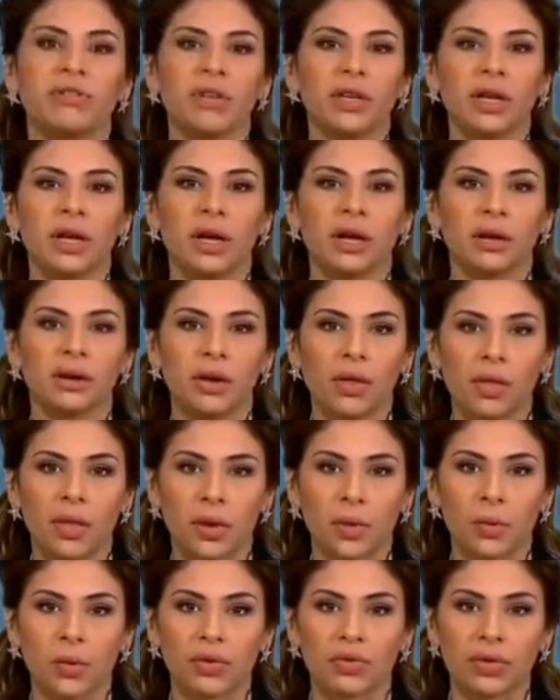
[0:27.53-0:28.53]
في
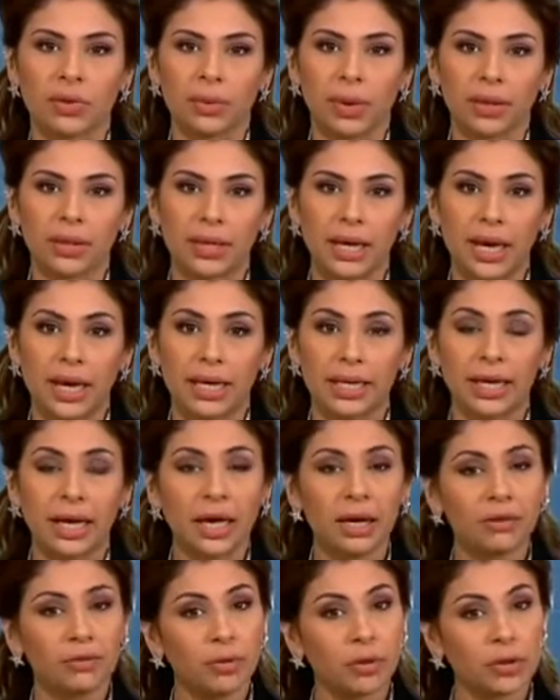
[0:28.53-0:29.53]
النظر وفي بعض
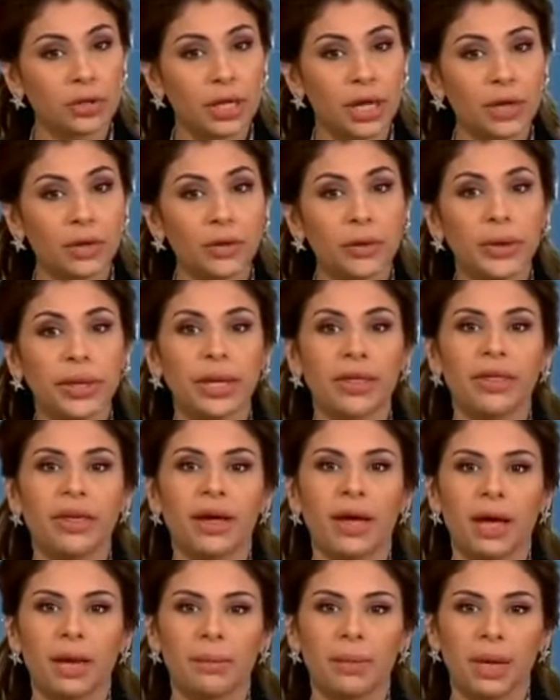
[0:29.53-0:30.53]
الأحيان فقدانه
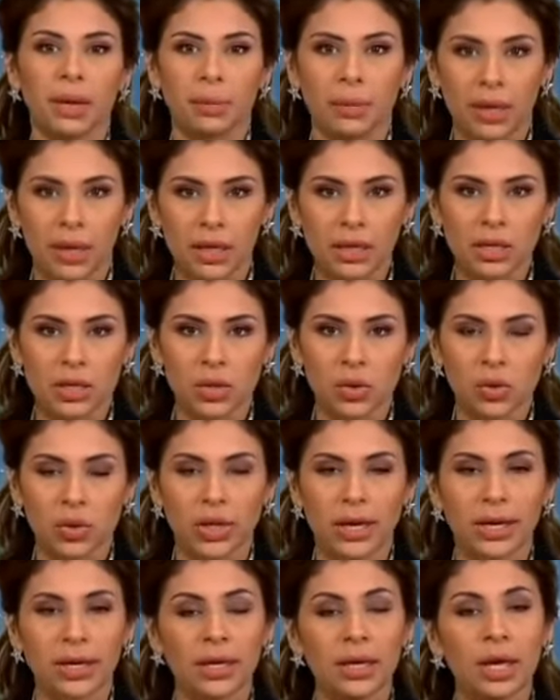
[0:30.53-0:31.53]
إذا أهمل مريض
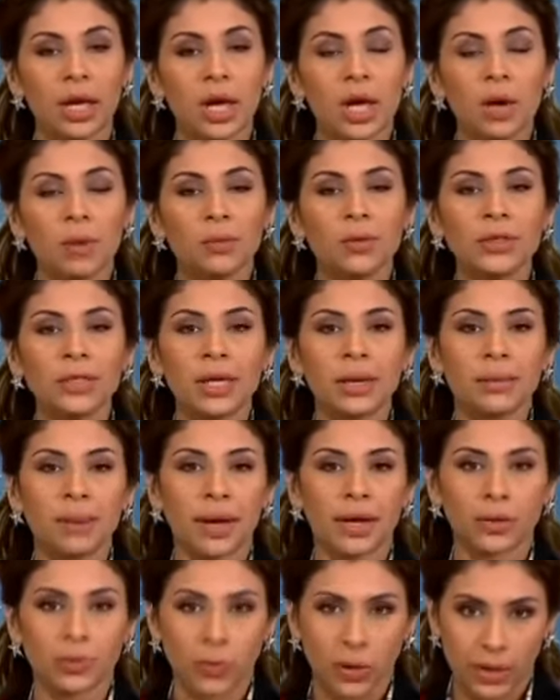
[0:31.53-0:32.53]
السكري
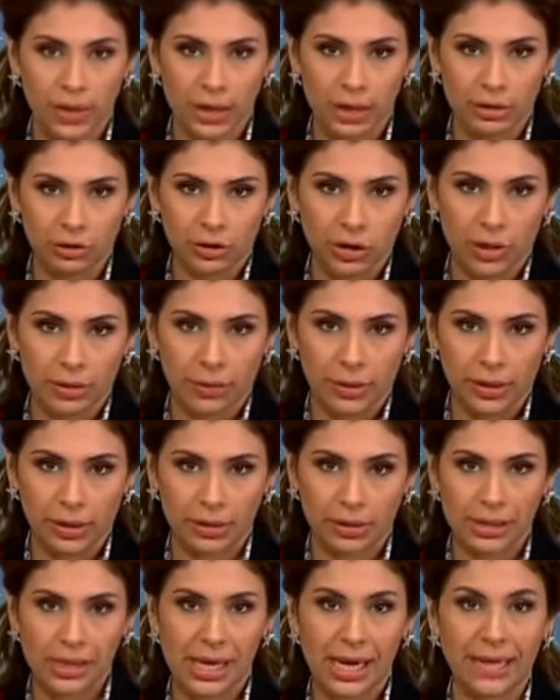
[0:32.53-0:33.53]
متابعة وعلاج
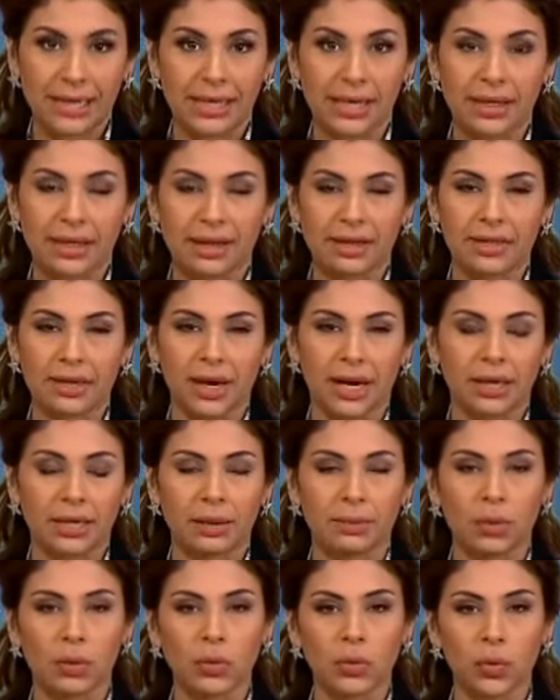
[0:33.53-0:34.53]
المرض للحديث أكثر عن
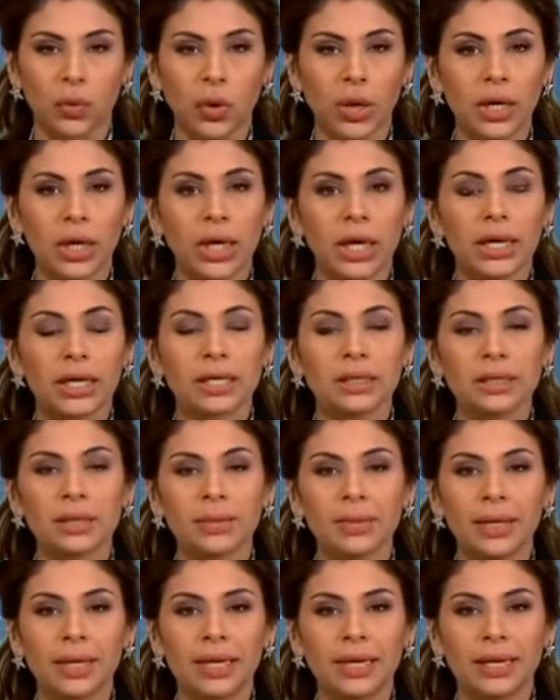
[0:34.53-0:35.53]
الموضوع
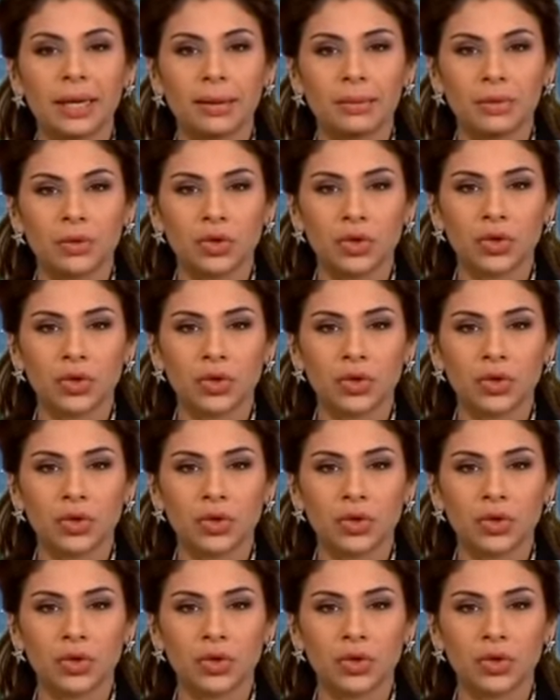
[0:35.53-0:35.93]
ينضم إلينا من